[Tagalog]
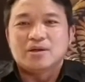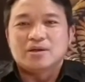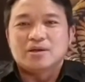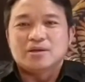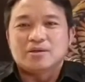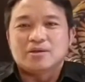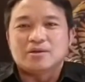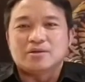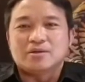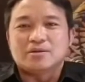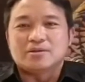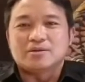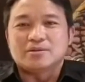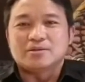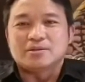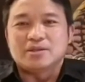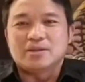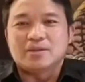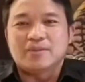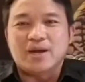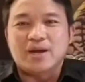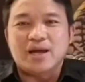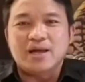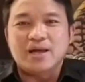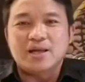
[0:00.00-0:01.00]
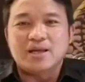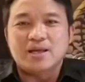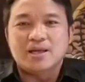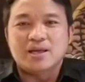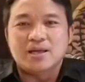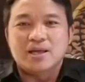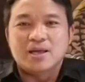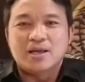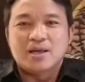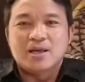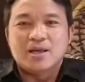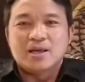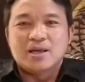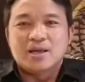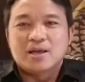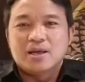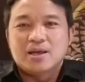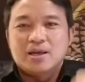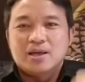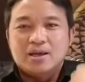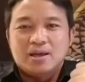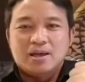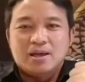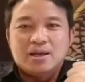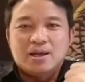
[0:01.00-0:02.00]
Yon, di ba?
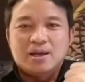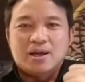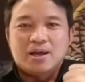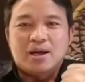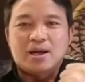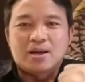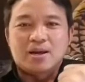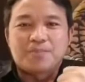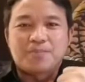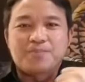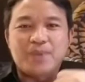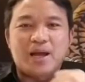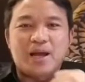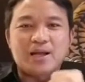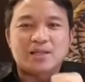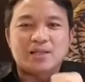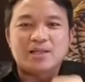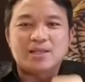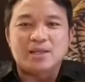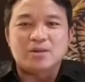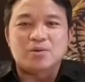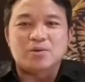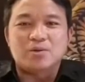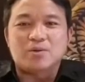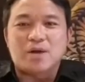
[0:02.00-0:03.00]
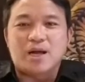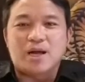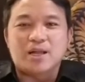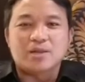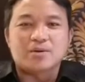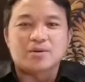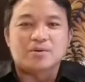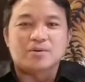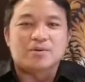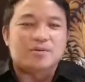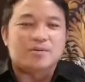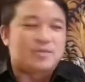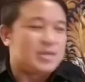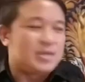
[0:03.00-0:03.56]
Agbyag ti Lucano,